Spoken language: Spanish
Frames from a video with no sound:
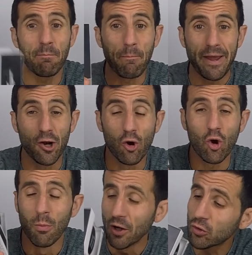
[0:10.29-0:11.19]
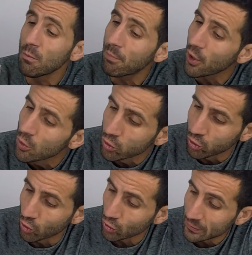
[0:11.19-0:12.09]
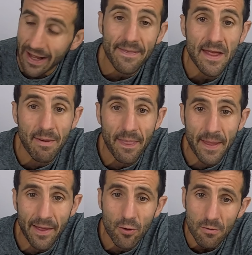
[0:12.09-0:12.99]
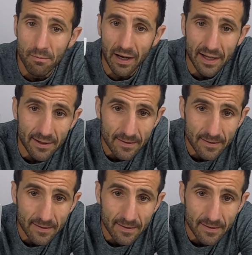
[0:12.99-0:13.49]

pero como es un producto tan demandado, ¿vale?